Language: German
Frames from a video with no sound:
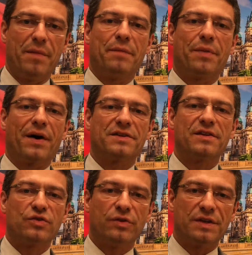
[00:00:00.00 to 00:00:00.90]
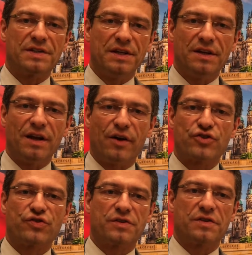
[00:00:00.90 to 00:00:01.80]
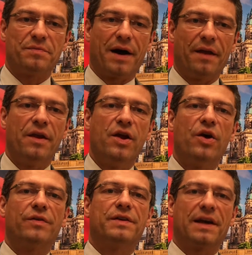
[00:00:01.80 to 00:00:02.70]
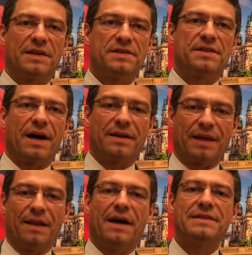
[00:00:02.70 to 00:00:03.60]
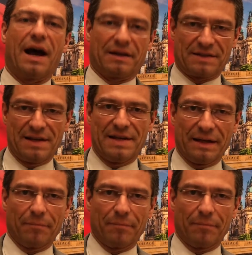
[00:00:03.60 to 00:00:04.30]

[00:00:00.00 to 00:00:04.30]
ein paar Sitzungen des Innenausschusses machen und die ganze Sache dann ad acta legen.